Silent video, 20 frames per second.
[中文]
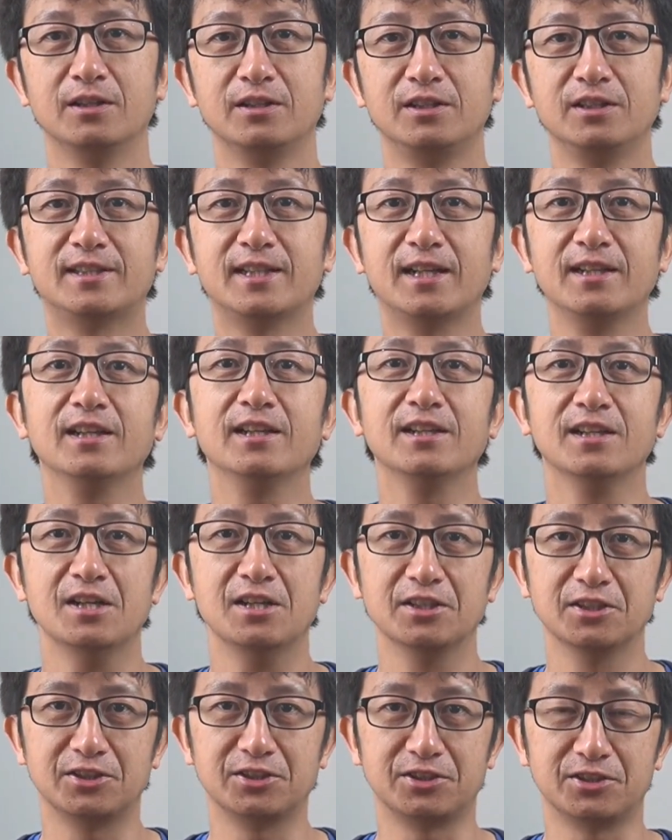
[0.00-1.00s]
第三类
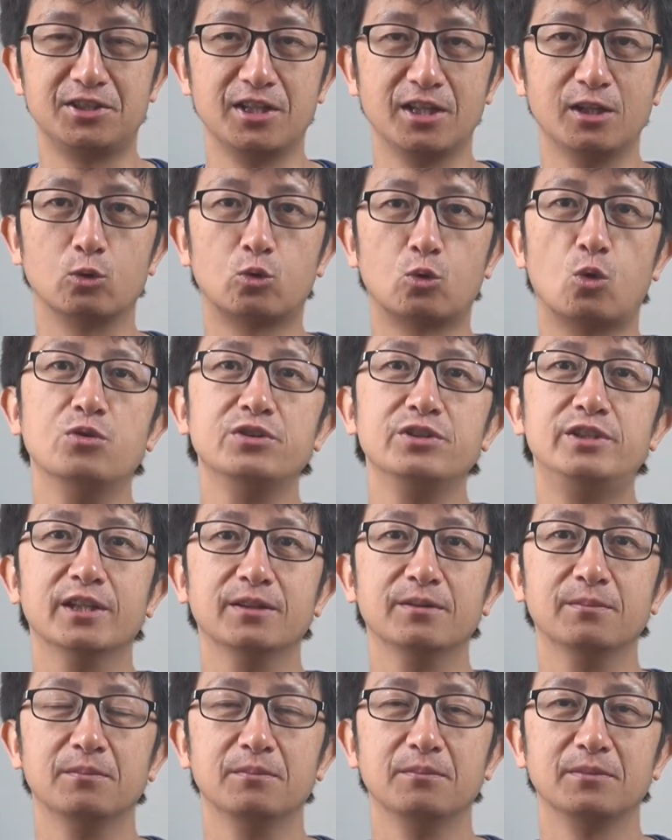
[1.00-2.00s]
是时间和空
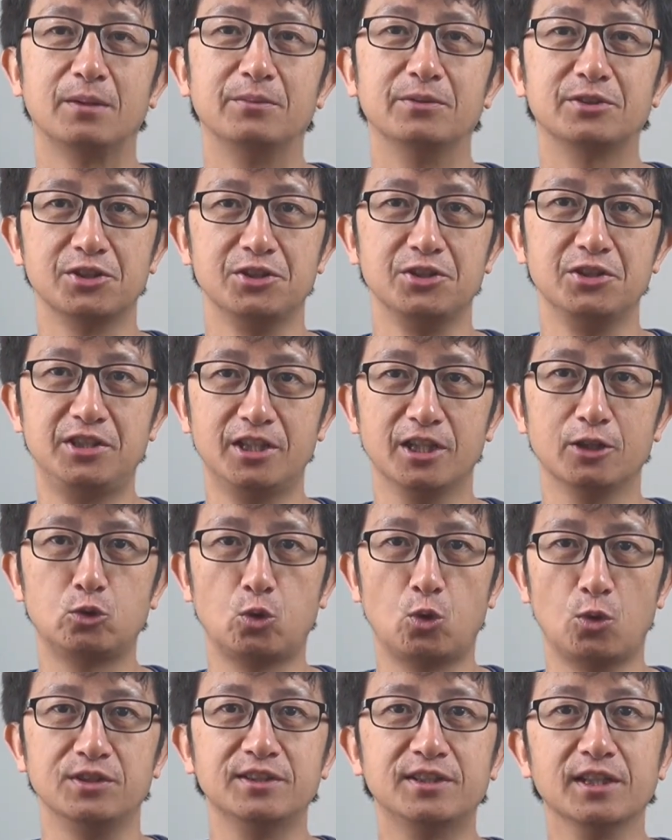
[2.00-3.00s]
间，它们是一切
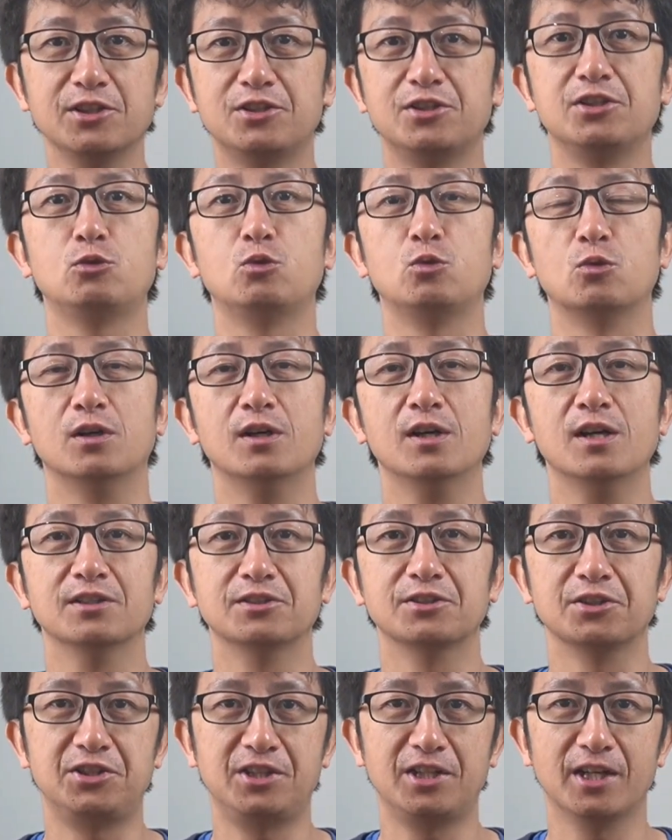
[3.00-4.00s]
存在的基础，
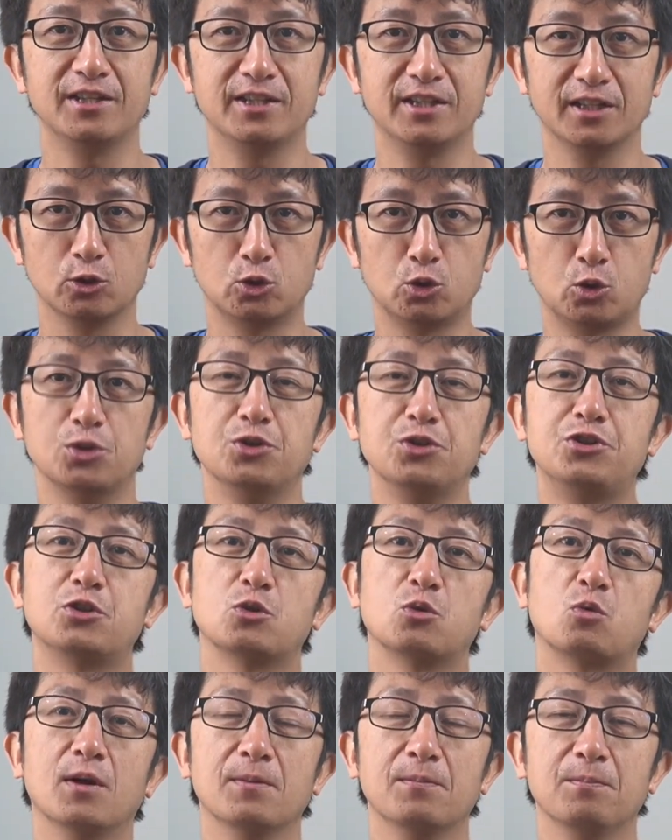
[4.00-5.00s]
是先天的纯
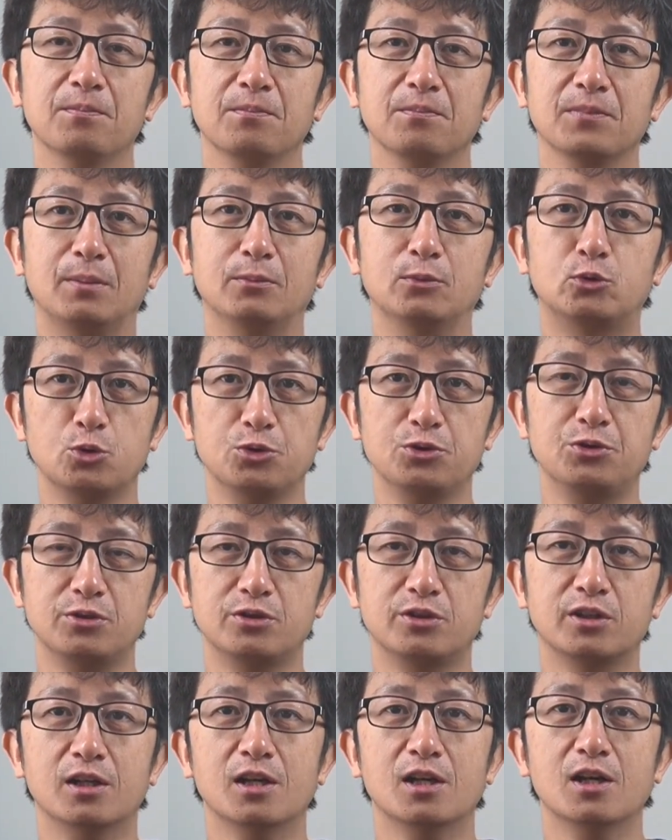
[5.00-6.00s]
直观，它们遵循
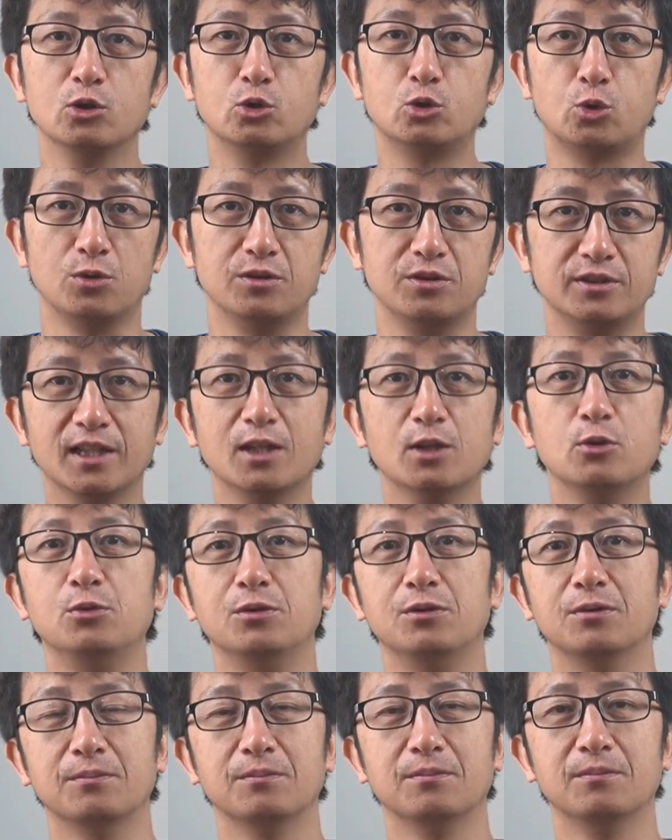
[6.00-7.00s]
着存在
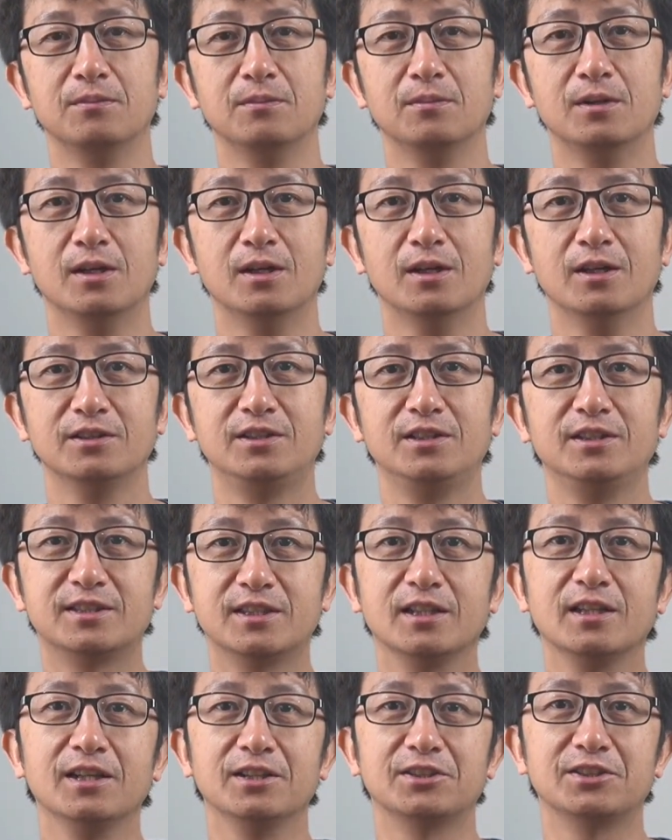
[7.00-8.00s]
律。第
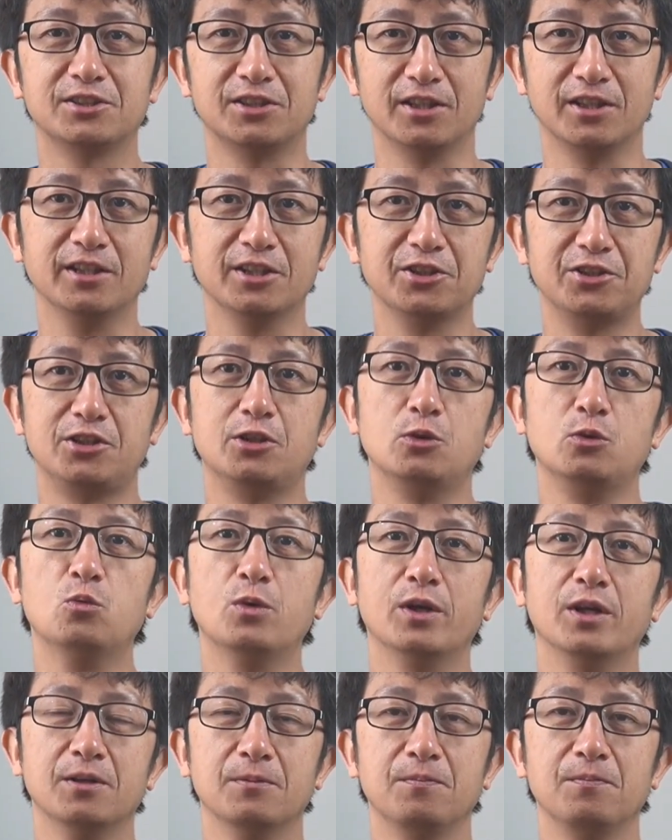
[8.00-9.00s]
四类是人类的行
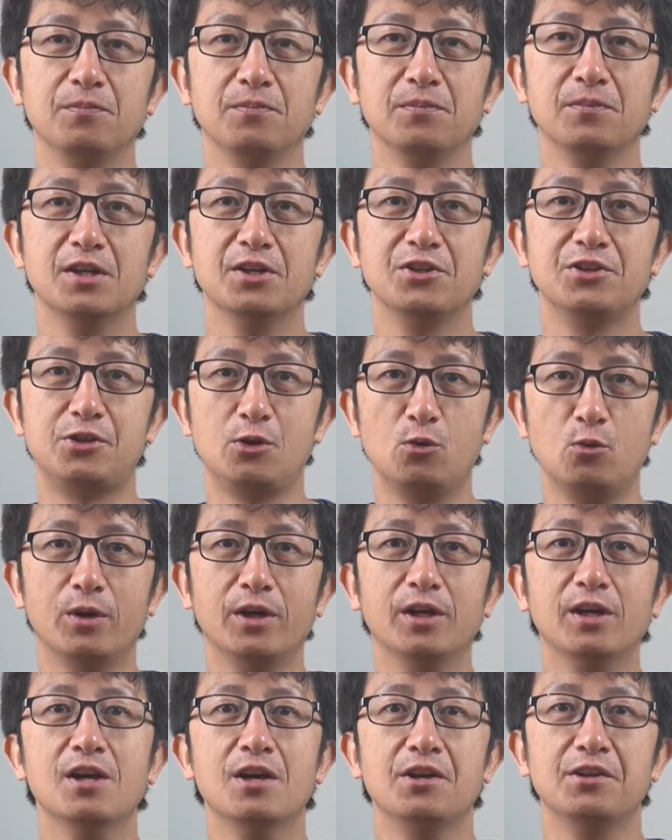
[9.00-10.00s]
为。行
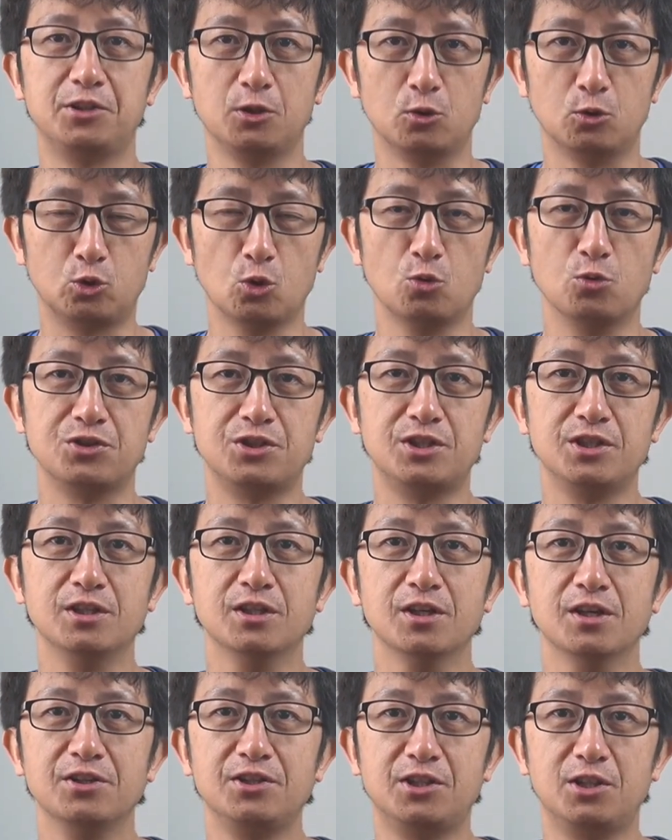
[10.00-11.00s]
为就有动
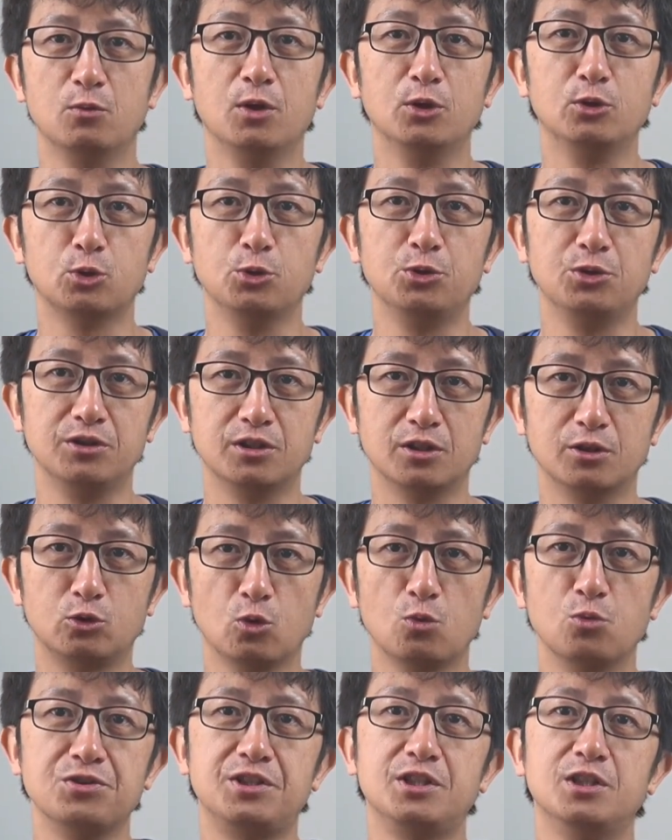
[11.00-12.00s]
机，行为遵循着
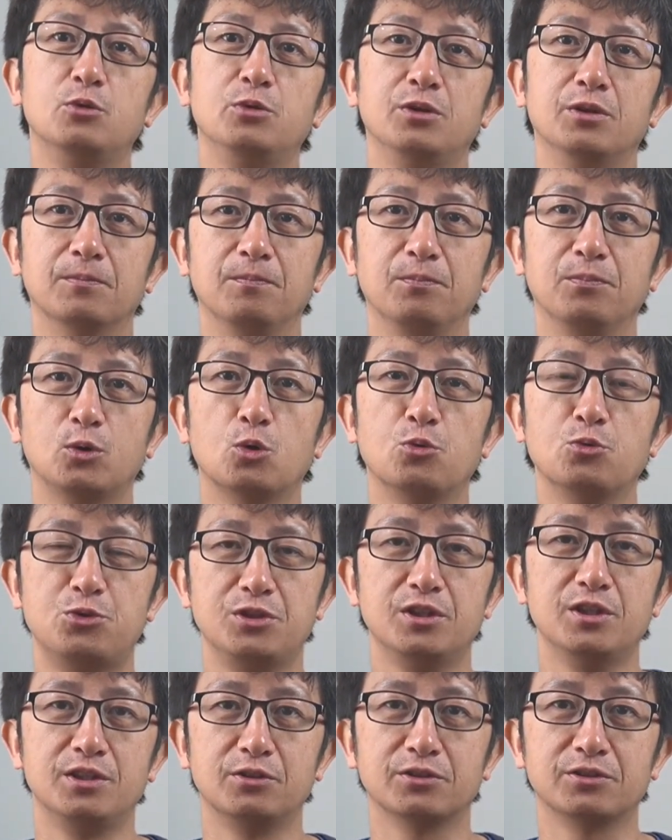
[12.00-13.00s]
动机律，动
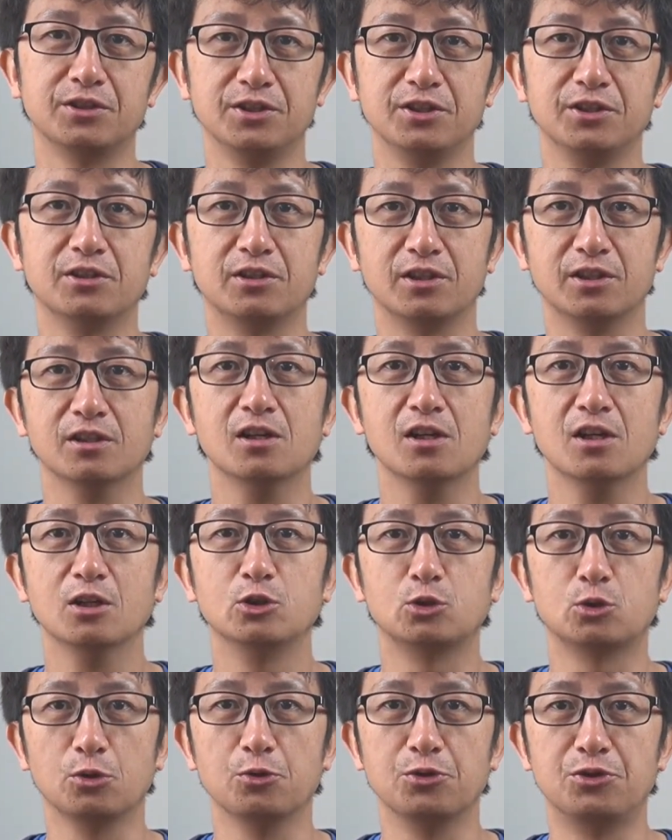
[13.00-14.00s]
机就是一个人
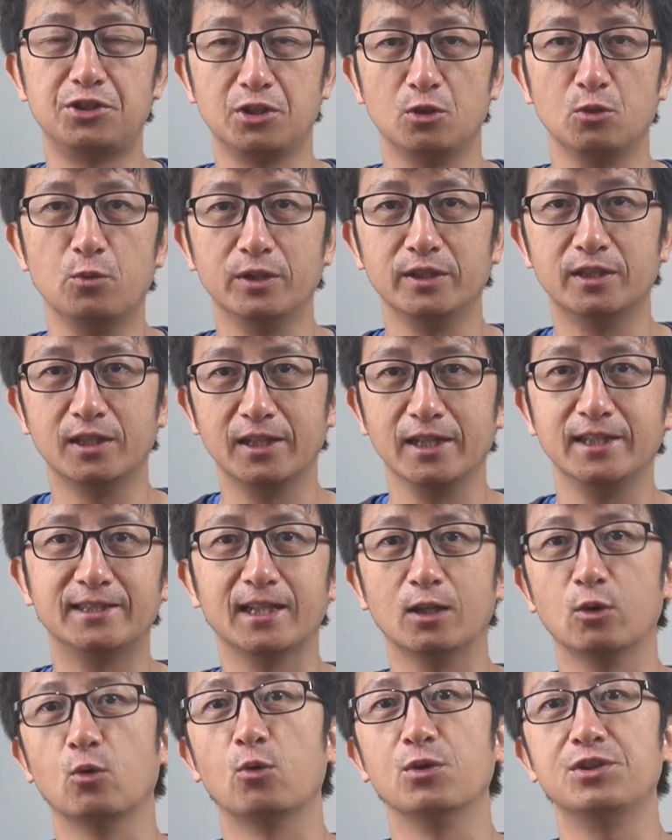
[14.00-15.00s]
所有行为的内
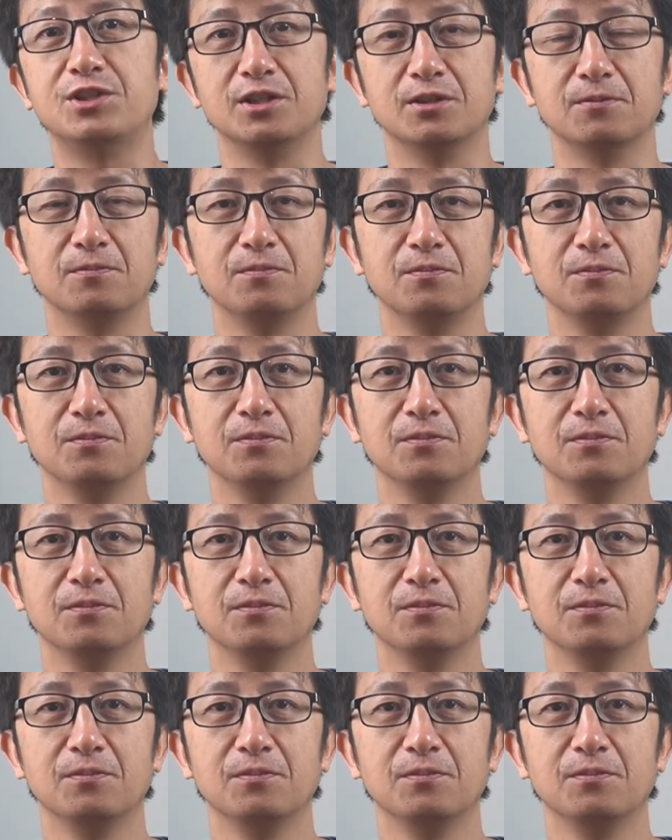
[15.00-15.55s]
在逻辑。